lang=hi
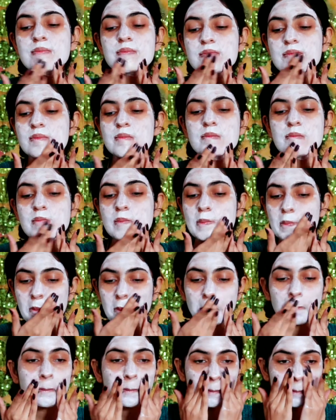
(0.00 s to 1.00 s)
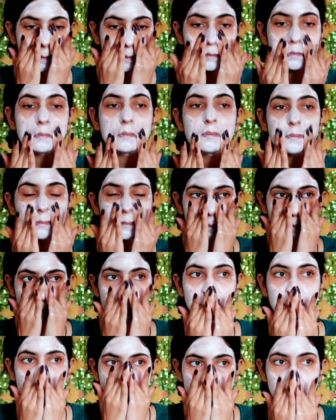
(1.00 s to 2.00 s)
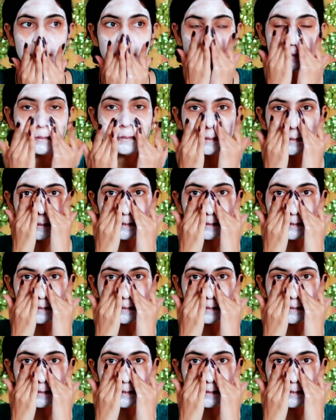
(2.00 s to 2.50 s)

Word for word: कर लेनी है थोड़ी सी मसाज अपने फेस पे